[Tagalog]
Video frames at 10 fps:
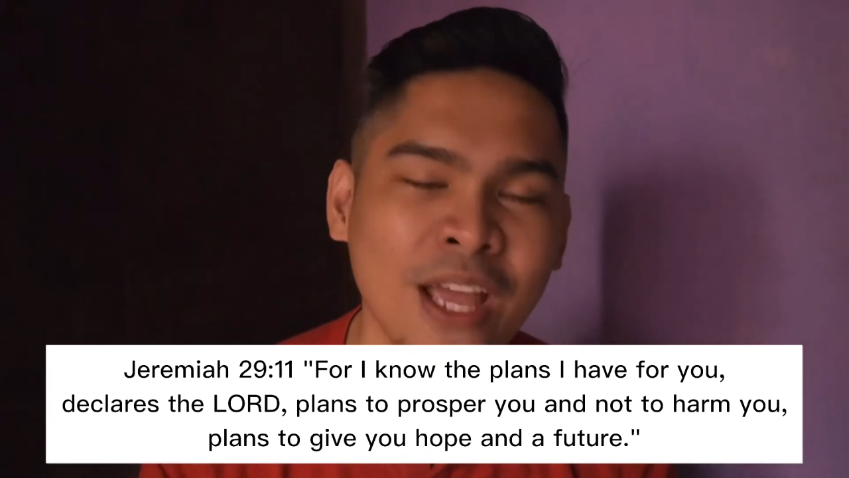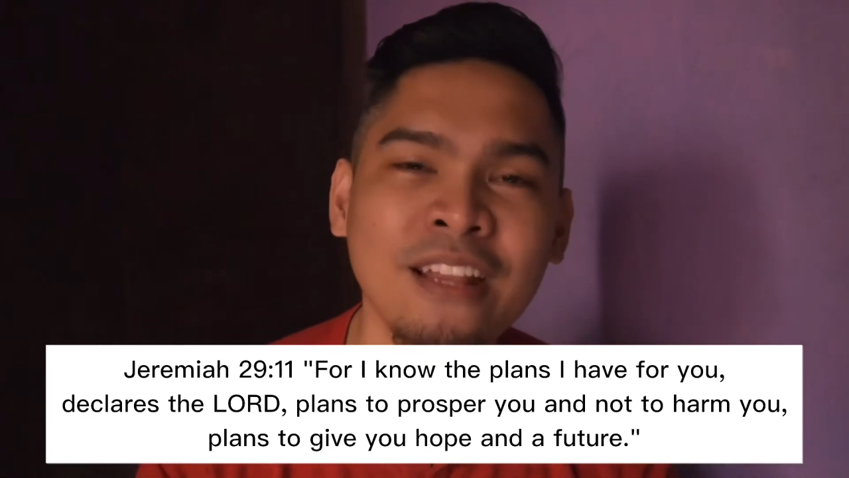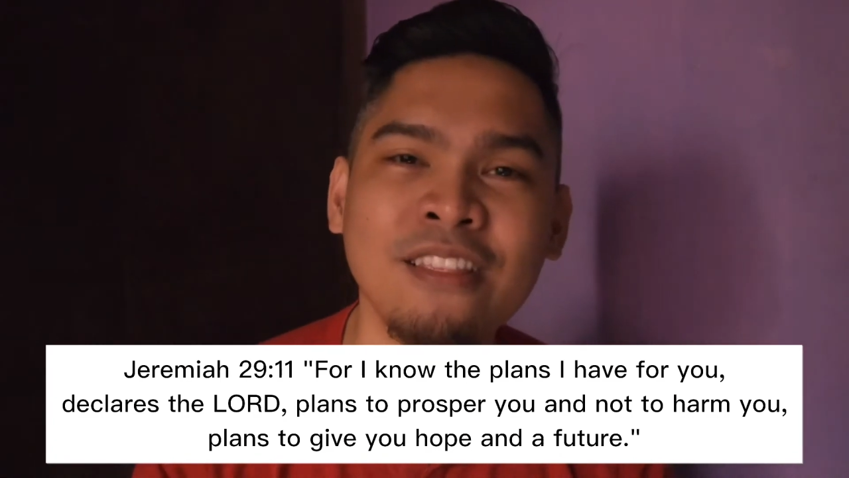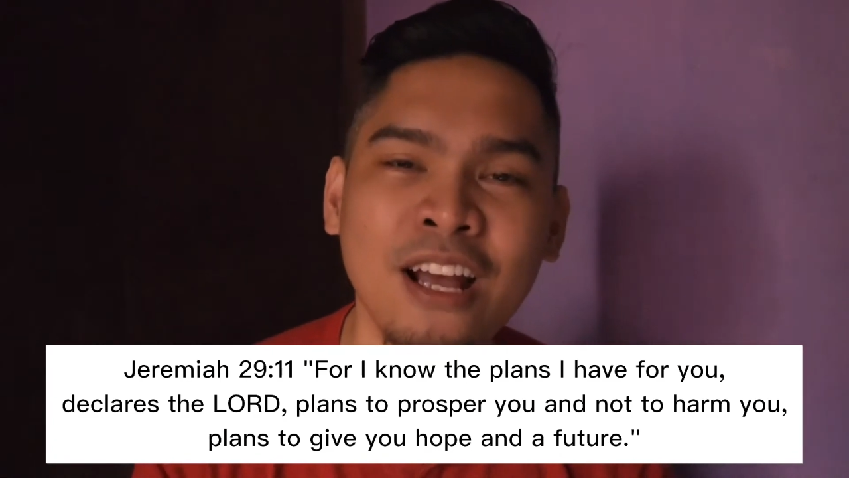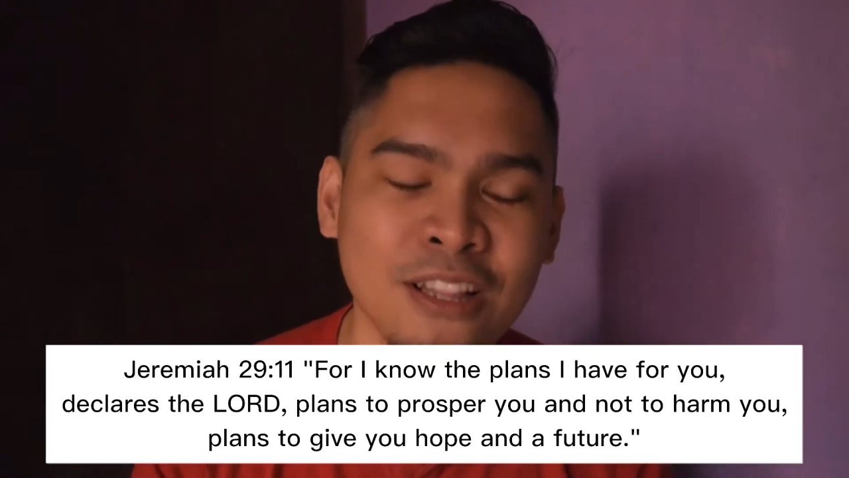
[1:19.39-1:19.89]
and
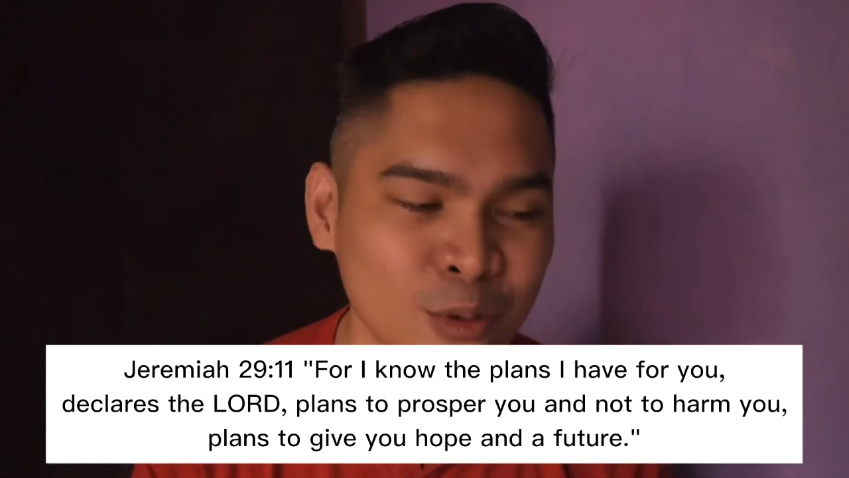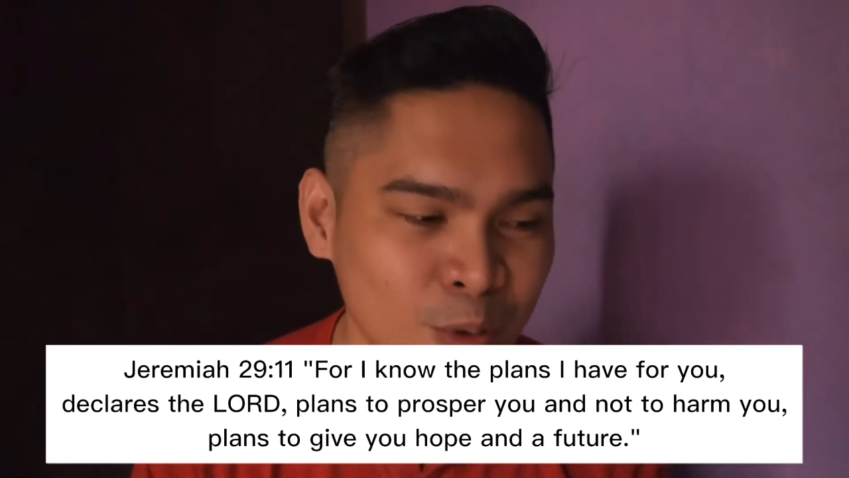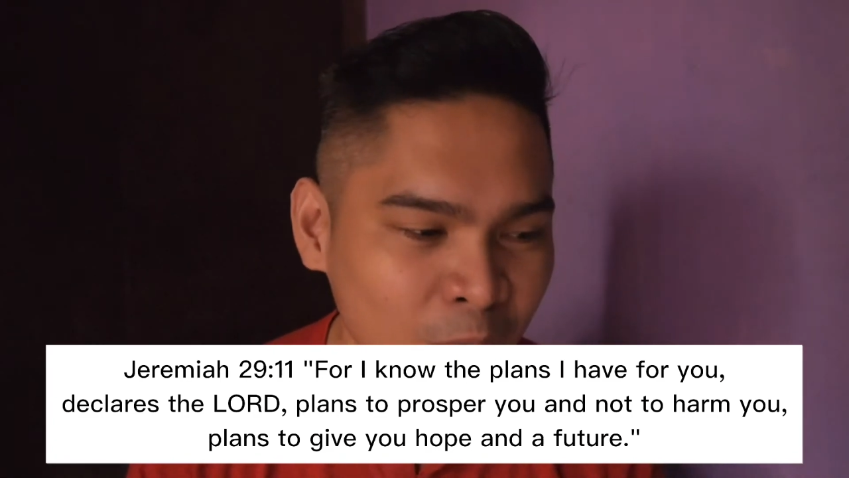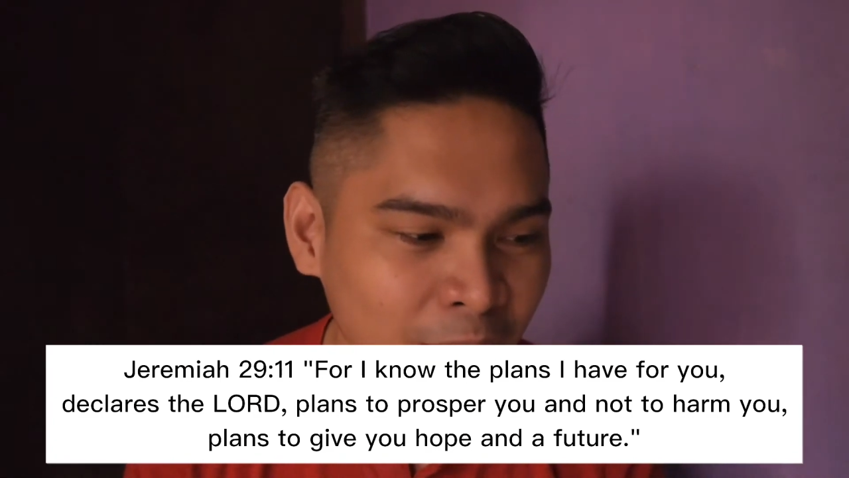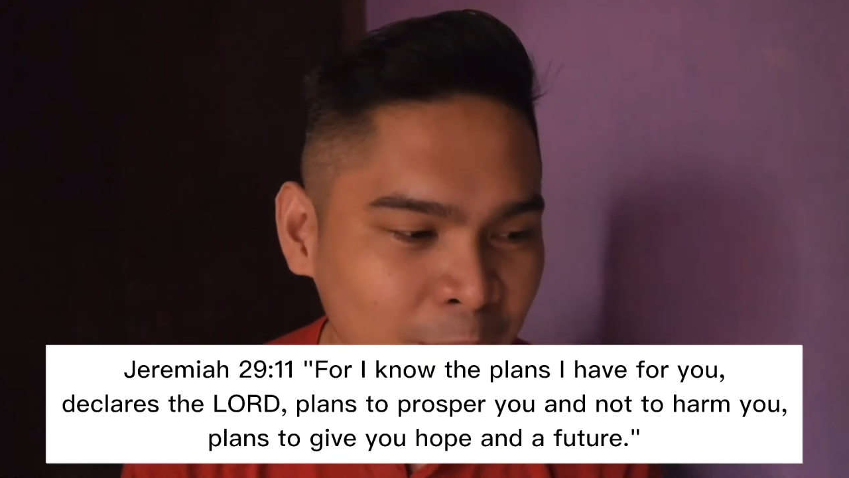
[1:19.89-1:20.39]
not to
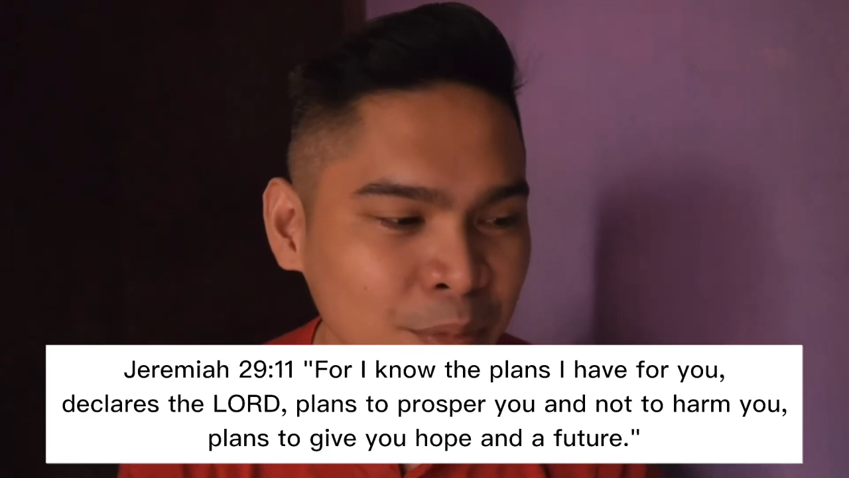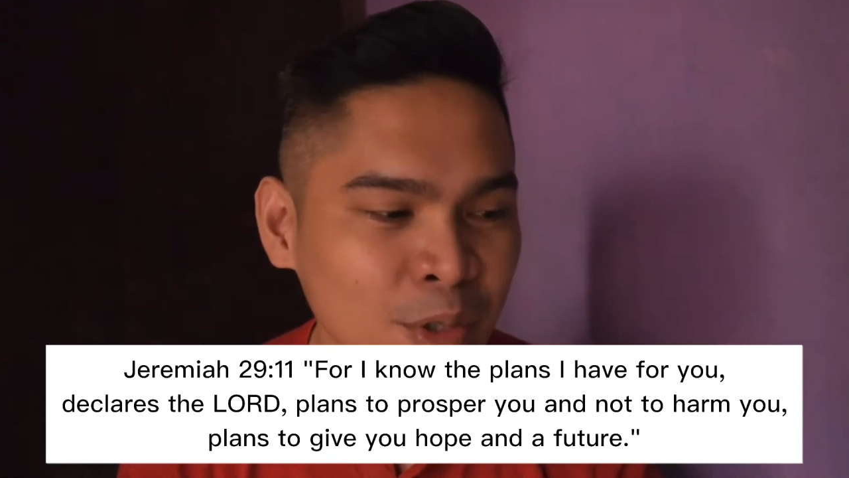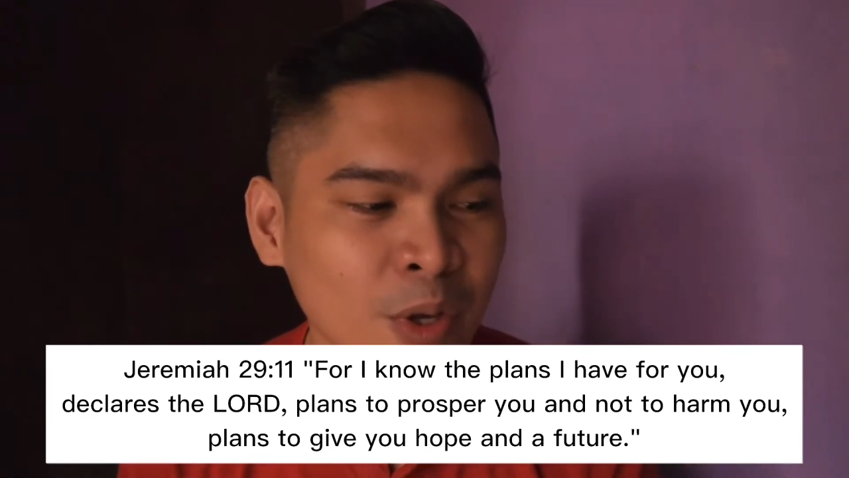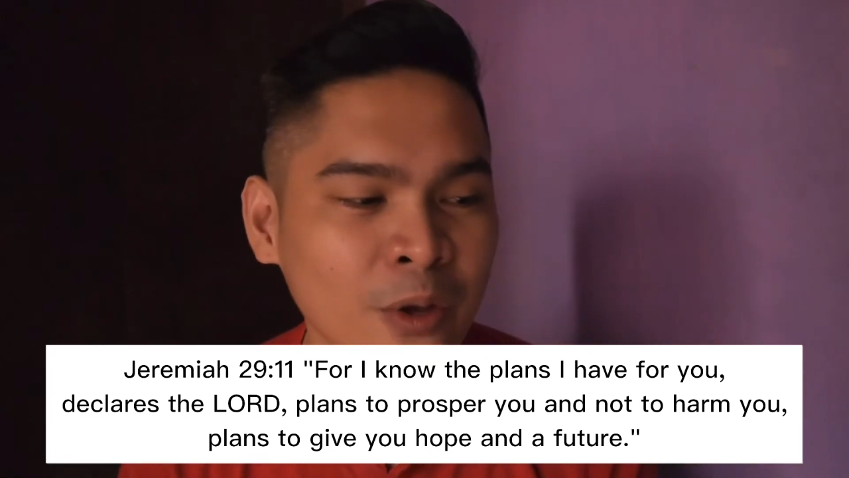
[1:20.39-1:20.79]
harm you,